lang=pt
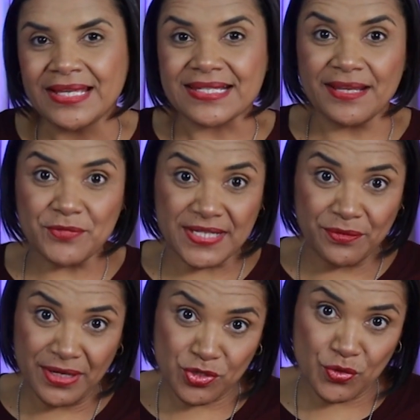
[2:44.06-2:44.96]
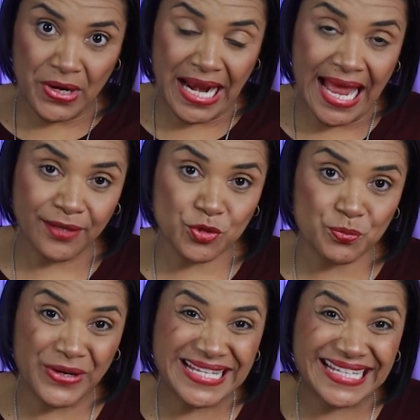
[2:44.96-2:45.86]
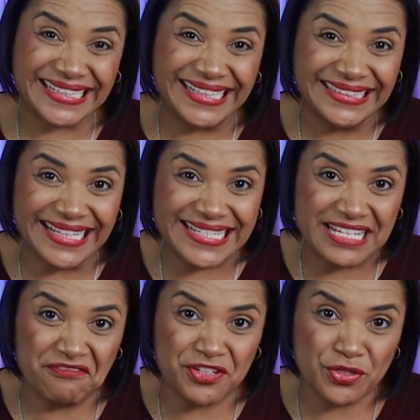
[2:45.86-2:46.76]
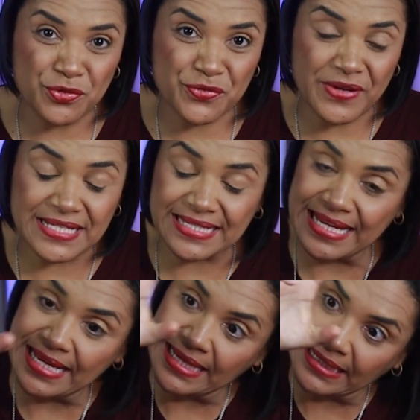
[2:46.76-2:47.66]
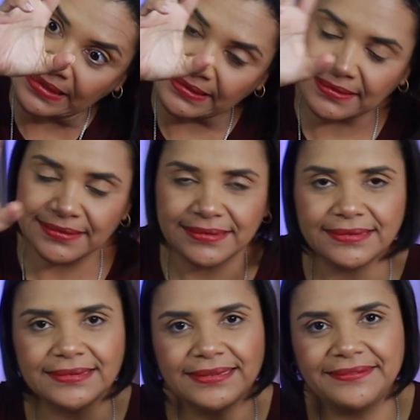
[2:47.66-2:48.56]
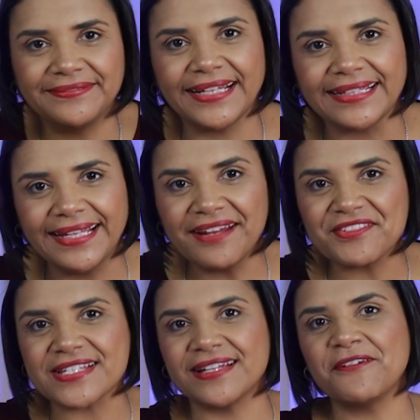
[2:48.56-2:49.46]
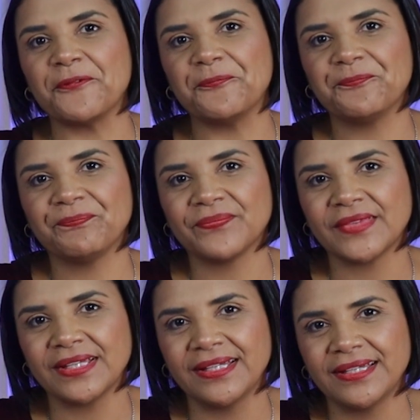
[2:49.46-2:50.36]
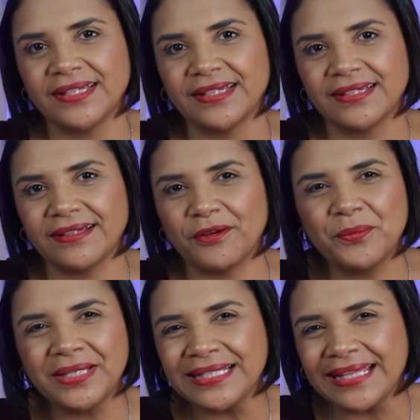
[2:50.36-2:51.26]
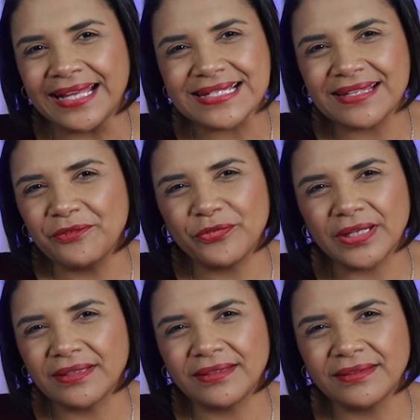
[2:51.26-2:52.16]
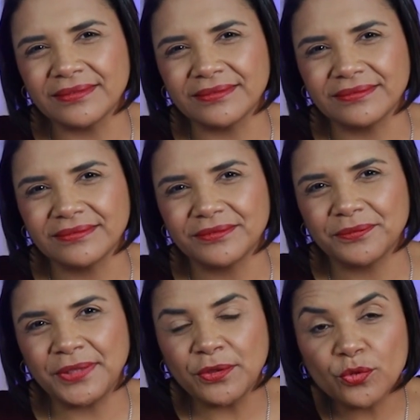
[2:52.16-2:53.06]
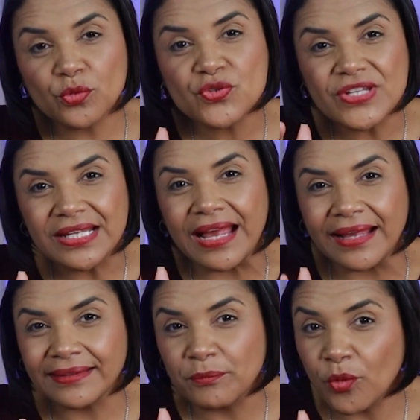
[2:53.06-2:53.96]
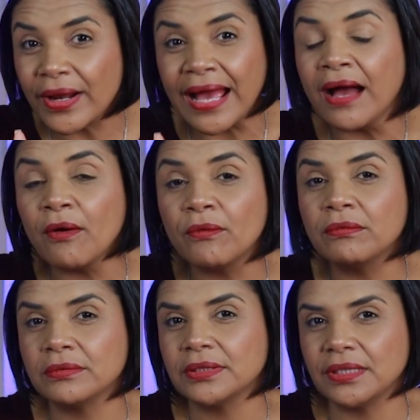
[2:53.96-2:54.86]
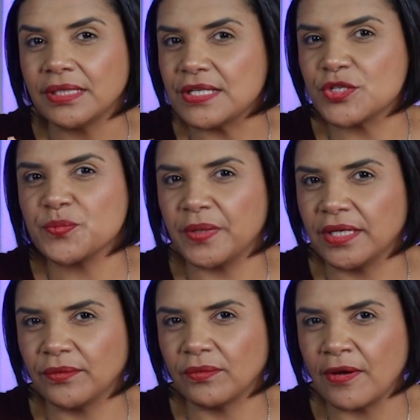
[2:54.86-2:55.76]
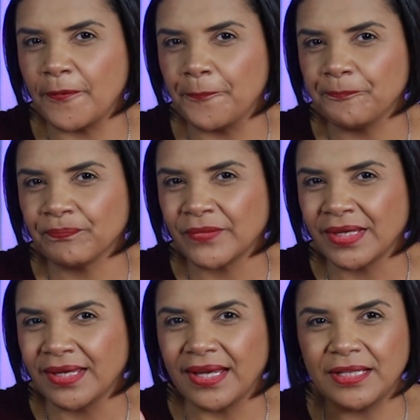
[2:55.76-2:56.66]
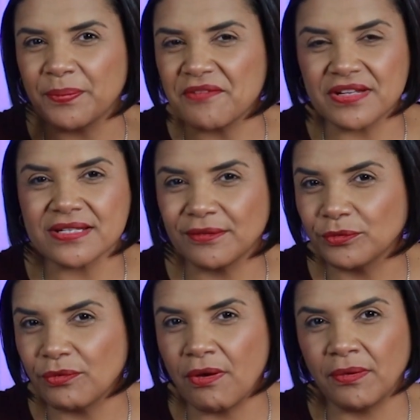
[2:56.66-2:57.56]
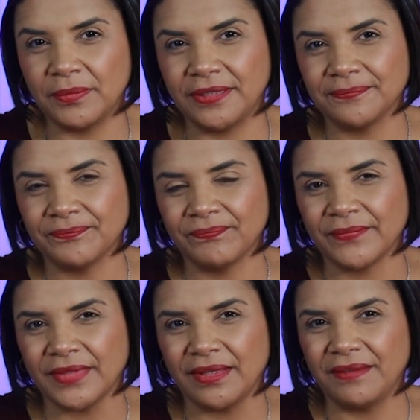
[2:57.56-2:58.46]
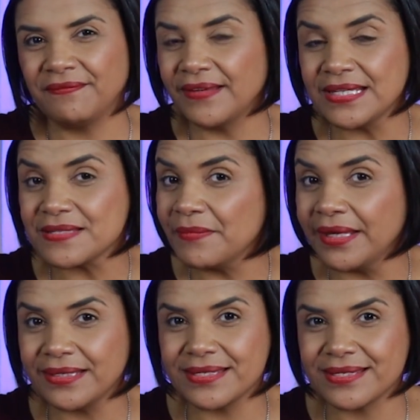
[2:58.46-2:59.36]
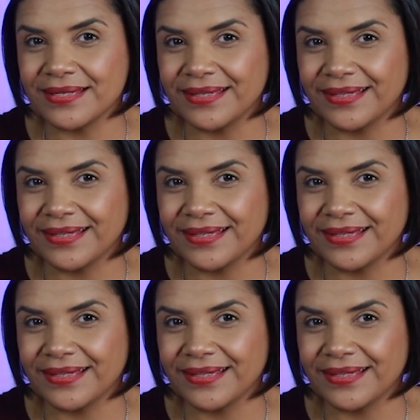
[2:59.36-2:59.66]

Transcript: Estamos sendo assolados por essa tentativa de nos fazer inverter a visão. A humanidade está enfrentando uma encruzilhada moral e espiritual. A depravação do homem, infelizmente,